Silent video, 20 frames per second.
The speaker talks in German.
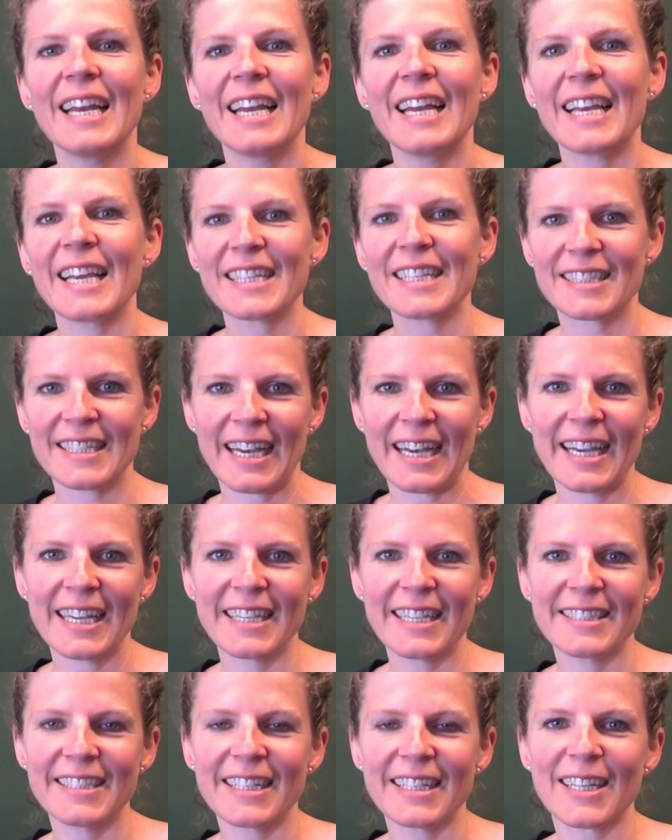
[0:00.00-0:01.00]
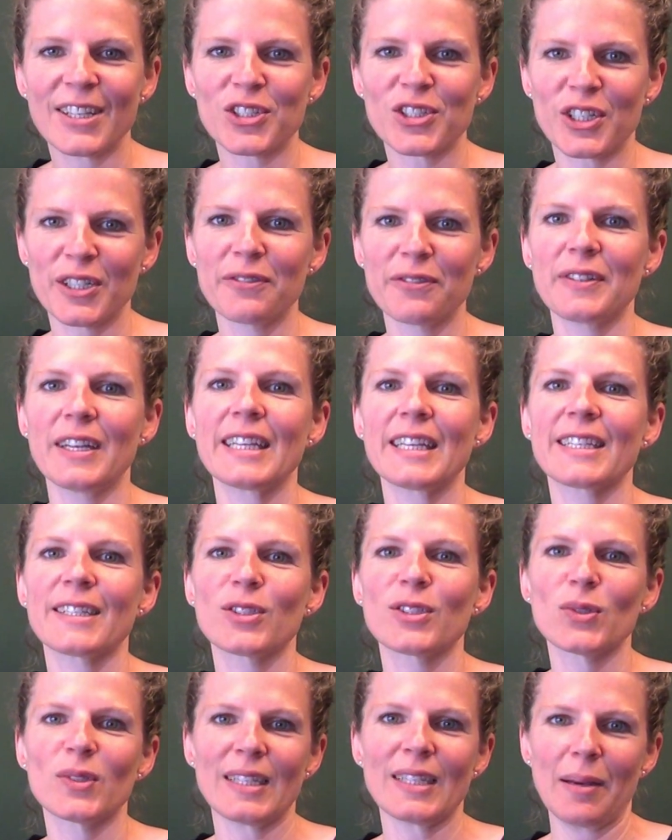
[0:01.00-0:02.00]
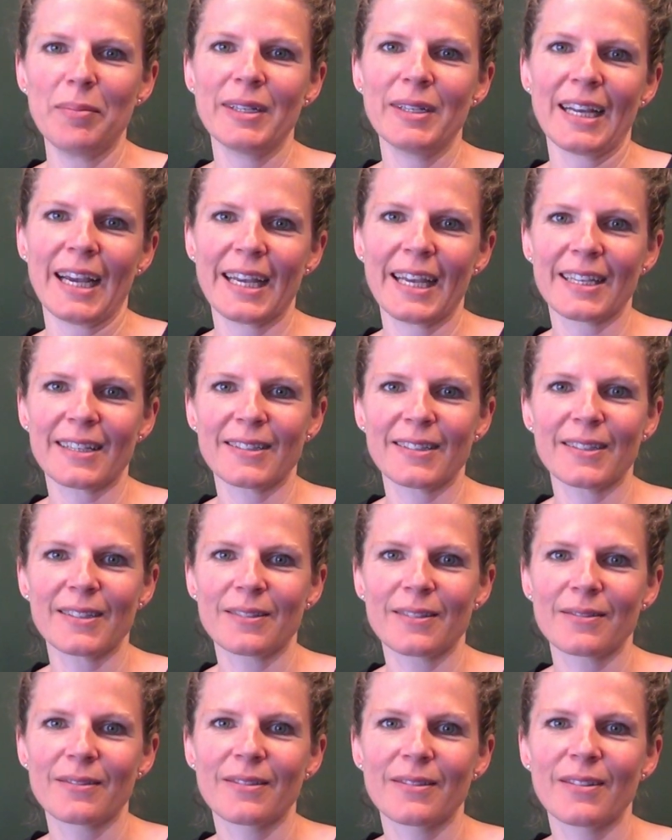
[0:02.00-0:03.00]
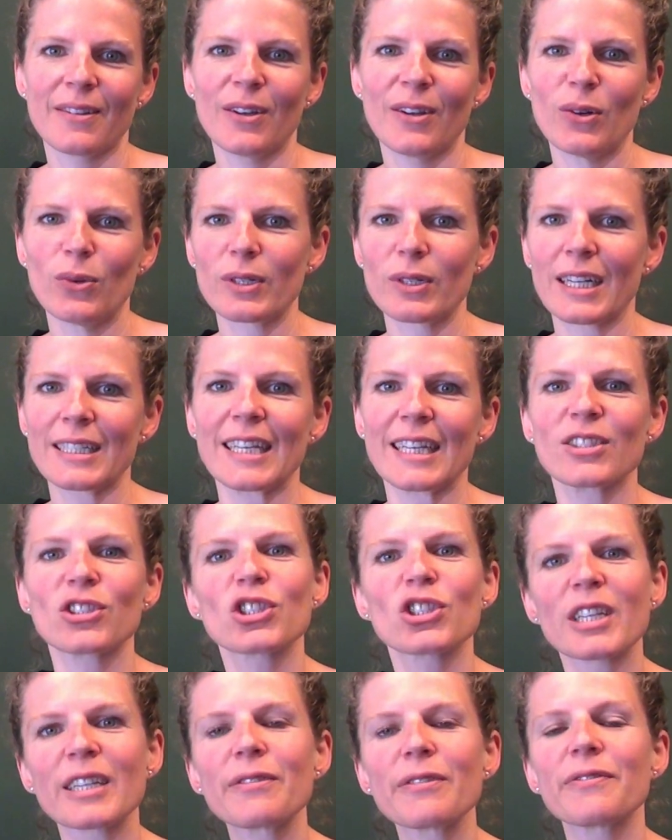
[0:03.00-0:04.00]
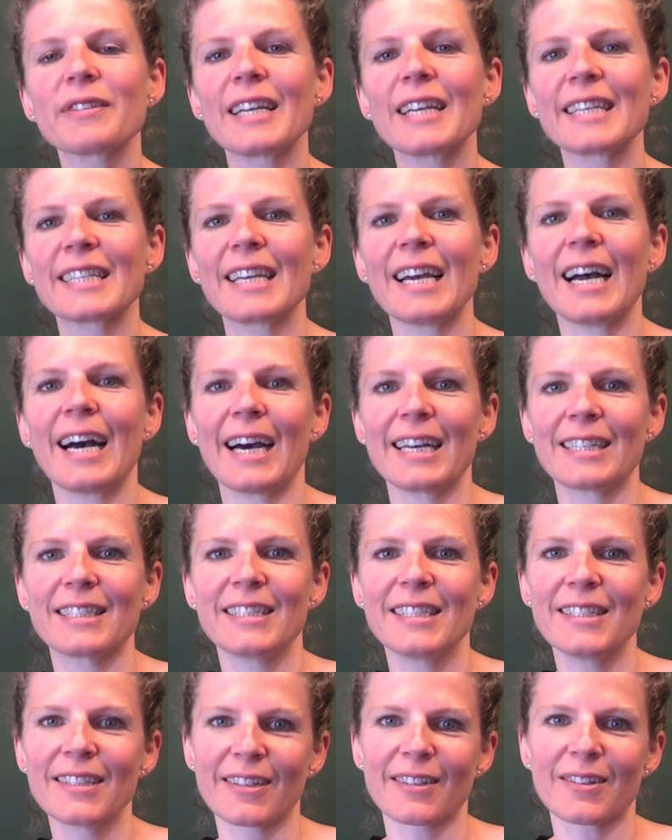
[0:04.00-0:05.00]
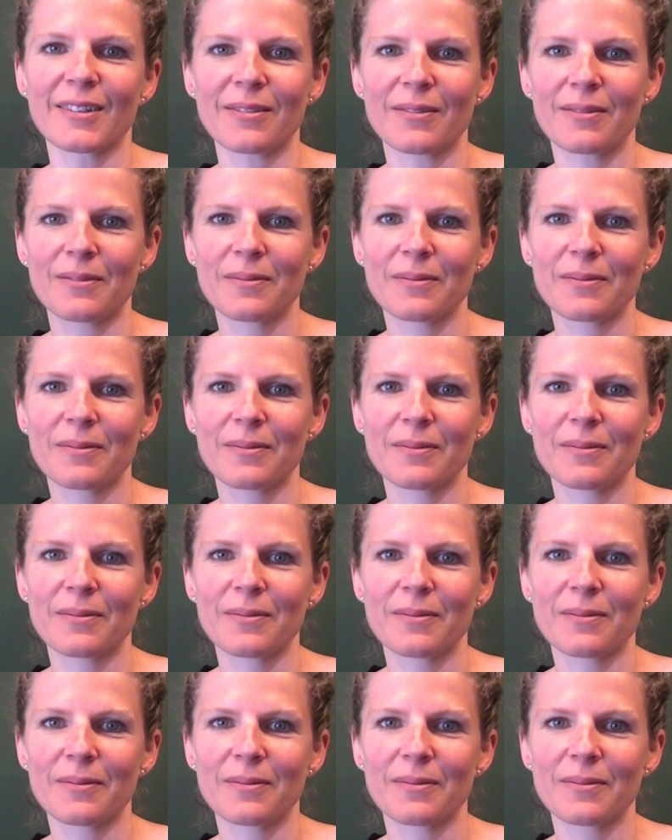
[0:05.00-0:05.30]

Ich zeige dir das schriftliche Zusammenrechnen oder das schriftliche Addieren.